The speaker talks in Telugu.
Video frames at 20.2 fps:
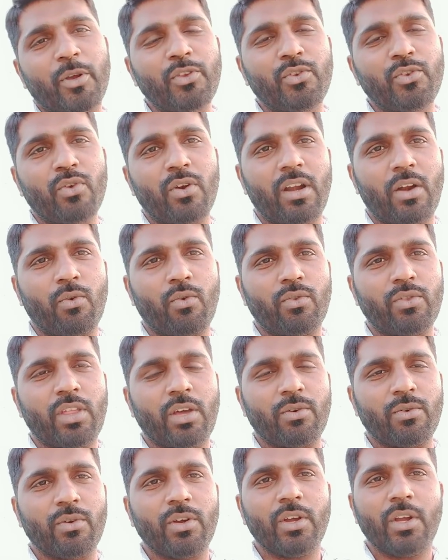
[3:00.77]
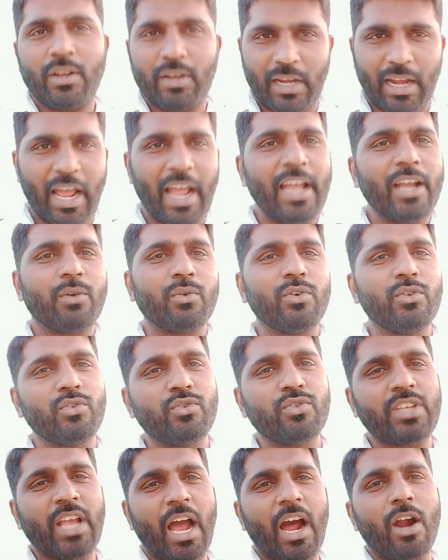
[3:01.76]
మంచివాళ్ళు ఉంటారు నాయకుడిని
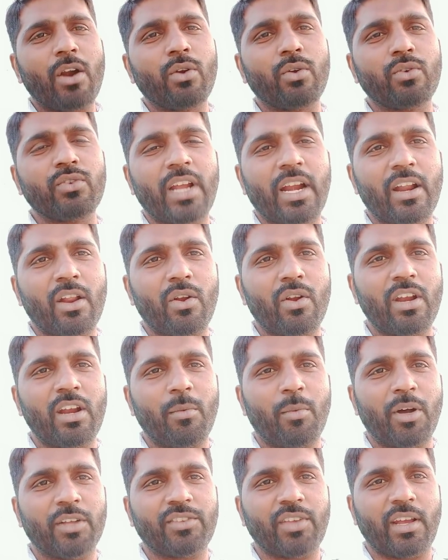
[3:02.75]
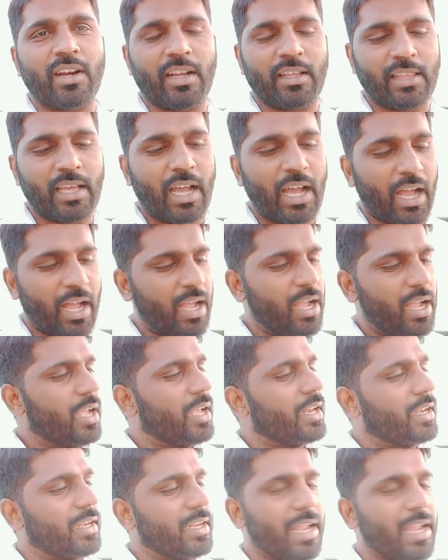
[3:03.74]
చూసి అడుగుదాడల్లోనే పోతారు కదా
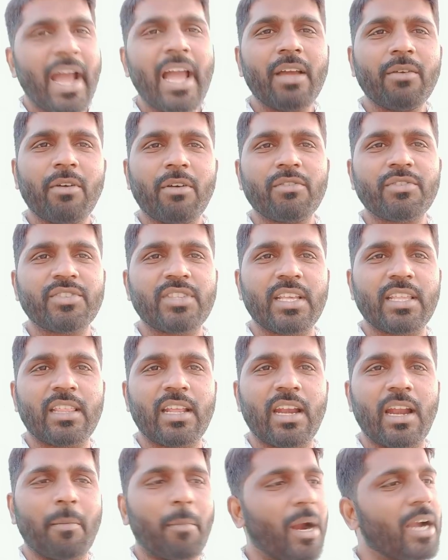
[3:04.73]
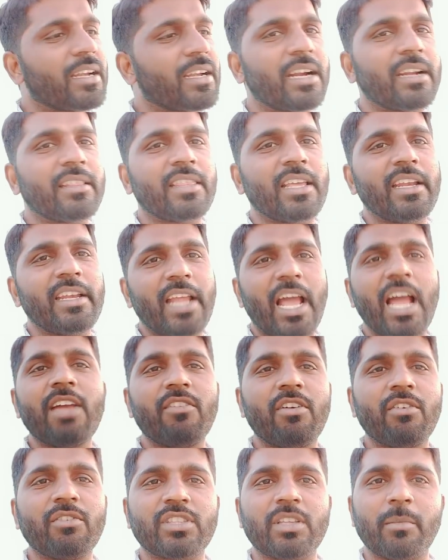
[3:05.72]
న్యాయ వ్యవస్థ ఏదన్నా మాట్లాడితే న్యాయ
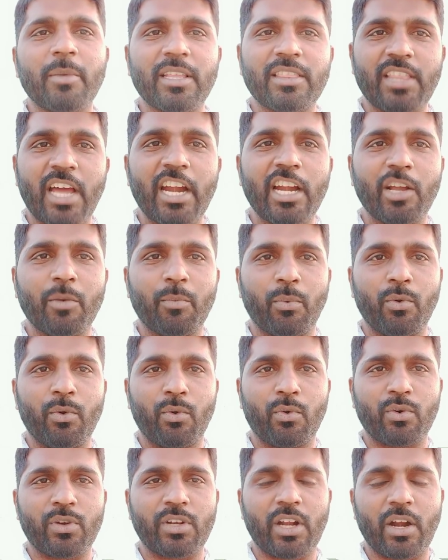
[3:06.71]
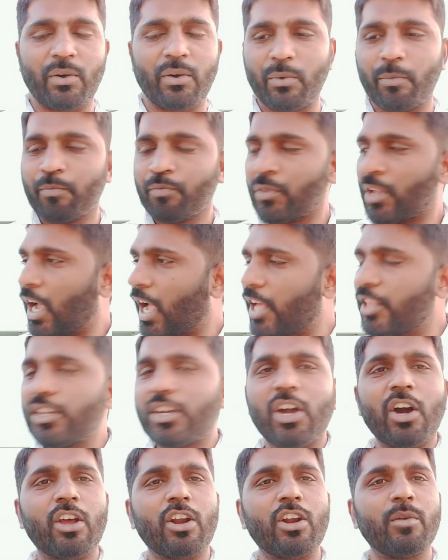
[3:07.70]
వ్యవస్థ మీద దాడికి పూనుకుంటాడు
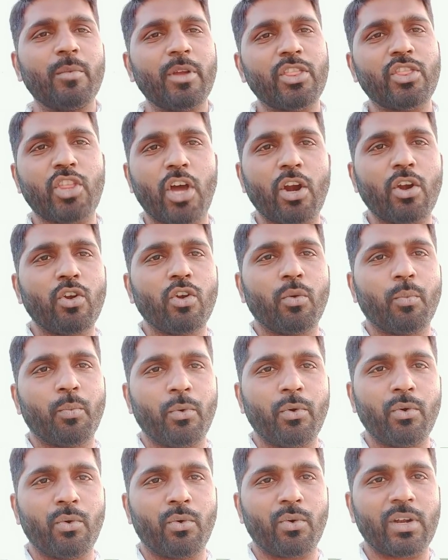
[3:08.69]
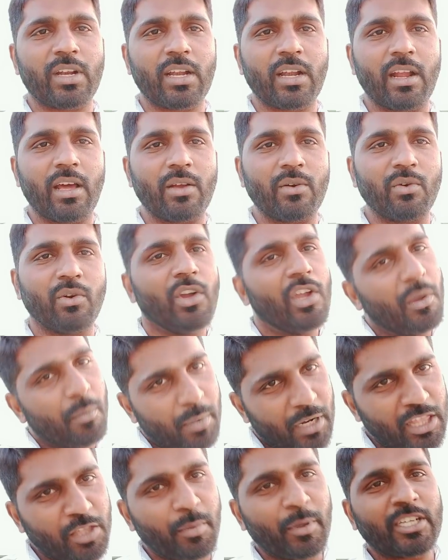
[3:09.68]
అధికారుల మీద దాడులకు పూనుకుంటున్నారు
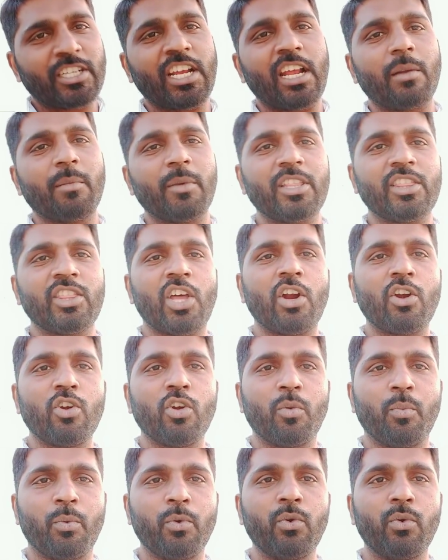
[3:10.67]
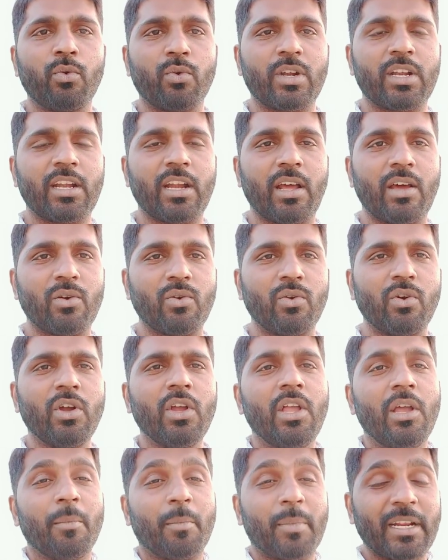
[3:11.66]
ప్రతిపక్షాల మీద దాడులకు పూనుకుంటున్నారు
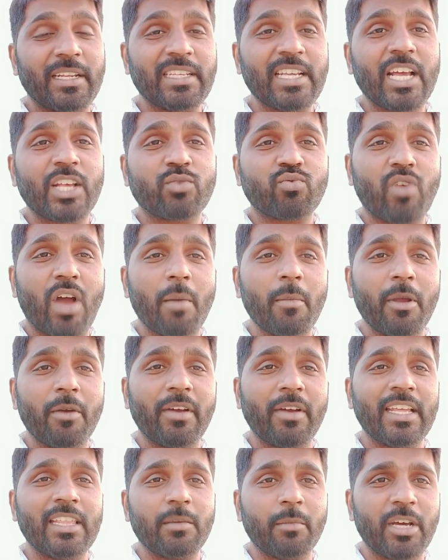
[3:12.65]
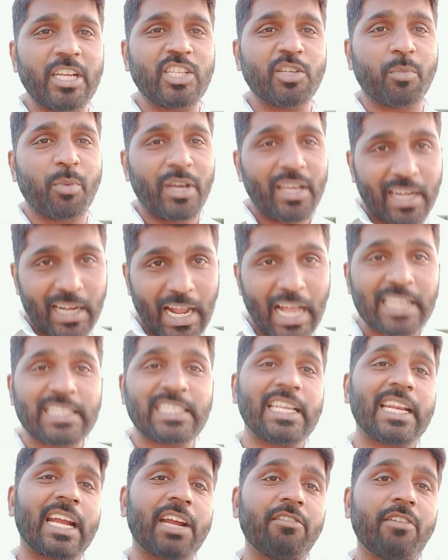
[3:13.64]
ప్రజాస్వామ్యం అనేది మర్చిపోయి
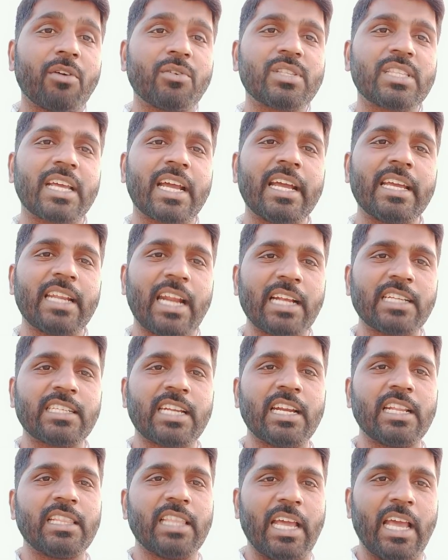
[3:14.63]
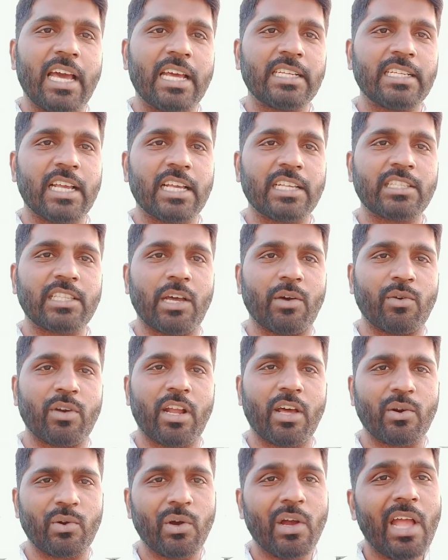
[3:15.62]
రాజరిక వ్యవస్థగా ఈ రాష్ట్రాన్ని తయారు చేస్తూ
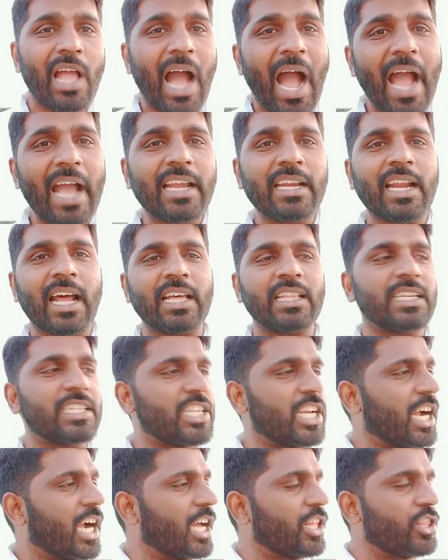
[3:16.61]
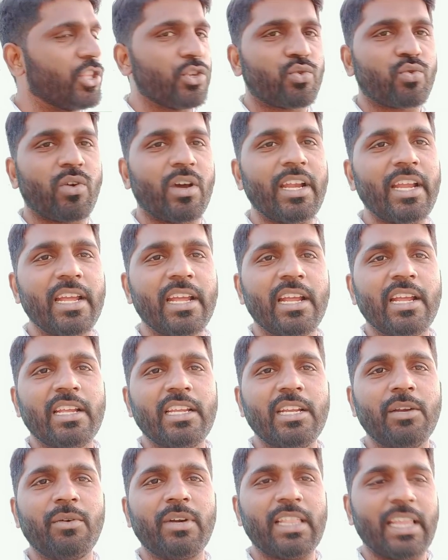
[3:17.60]
ఉన్నారు ఆయన ఆదర్శంగా తీసుకొని
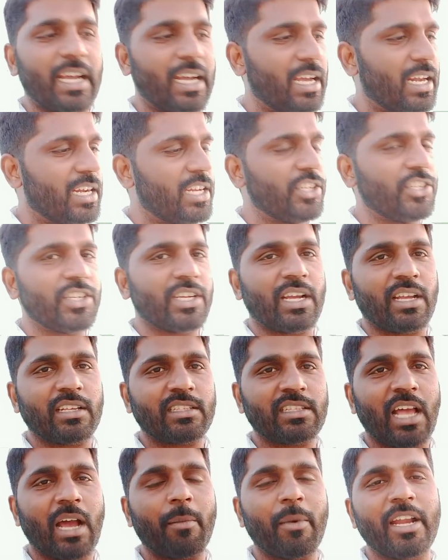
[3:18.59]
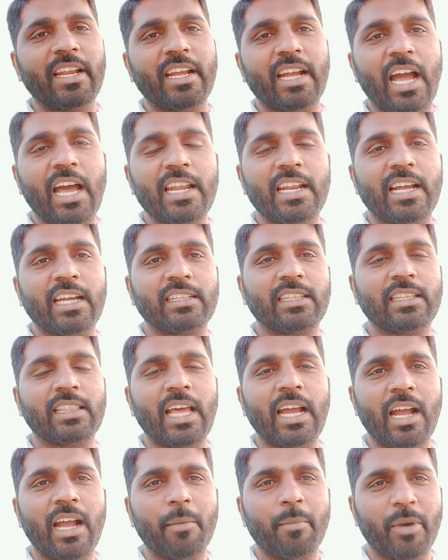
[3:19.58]
ఈవిడ దగ్గర నుంచి సామాన్య కార్యకర్త
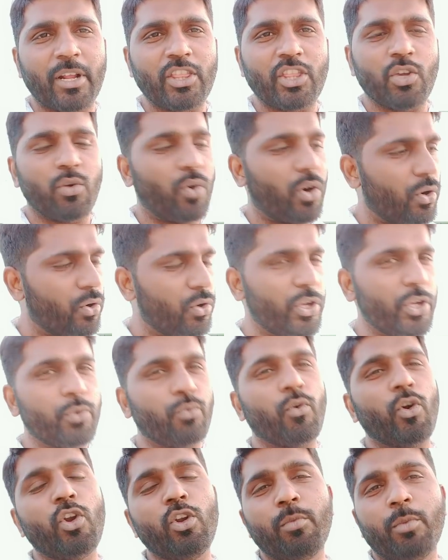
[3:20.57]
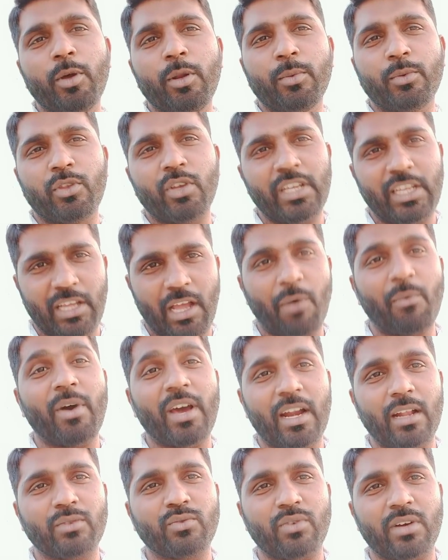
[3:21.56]
దాకా ప్రతి ఒక్కడు ఈ ఒళ్ళు బొలుపుతో ఈ
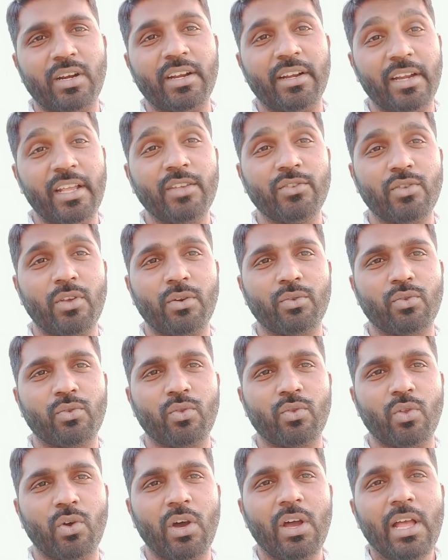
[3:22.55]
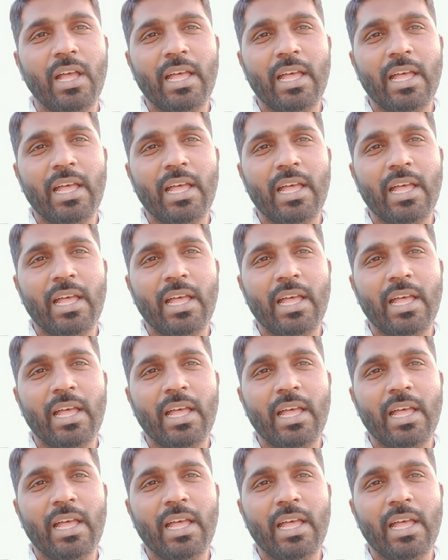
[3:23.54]
వ్యవహారాలు చూడండి ఏం జరుగుతుందో